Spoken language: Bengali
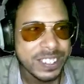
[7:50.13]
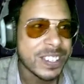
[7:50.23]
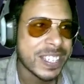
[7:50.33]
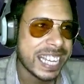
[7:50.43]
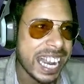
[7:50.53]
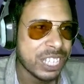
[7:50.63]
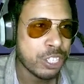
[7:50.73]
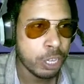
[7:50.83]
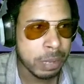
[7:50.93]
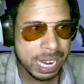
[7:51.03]
ওকে
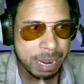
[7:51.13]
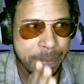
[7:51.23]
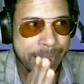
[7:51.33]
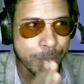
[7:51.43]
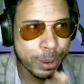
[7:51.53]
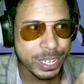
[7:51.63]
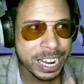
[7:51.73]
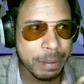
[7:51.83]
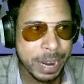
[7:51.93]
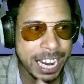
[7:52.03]
চলো ভাই এবার মজা
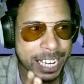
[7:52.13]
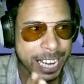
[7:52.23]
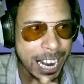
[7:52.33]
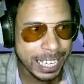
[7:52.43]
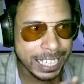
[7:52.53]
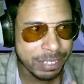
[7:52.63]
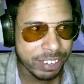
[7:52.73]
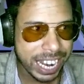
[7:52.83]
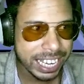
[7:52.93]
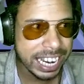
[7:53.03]
হবে হাড্ডা হাড্ডি
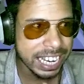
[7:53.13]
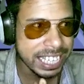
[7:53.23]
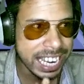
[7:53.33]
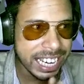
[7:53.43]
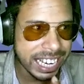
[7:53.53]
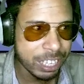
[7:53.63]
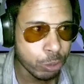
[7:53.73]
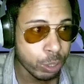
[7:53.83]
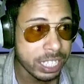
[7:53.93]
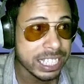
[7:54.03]
ভাই একটা এলিয়ান এখানে
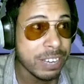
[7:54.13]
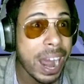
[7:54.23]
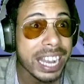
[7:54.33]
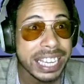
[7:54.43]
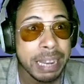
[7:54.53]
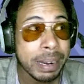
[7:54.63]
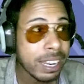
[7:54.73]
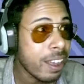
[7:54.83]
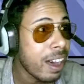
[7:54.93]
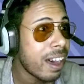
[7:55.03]
ঘুরতেছে ওয়াট কে মারলো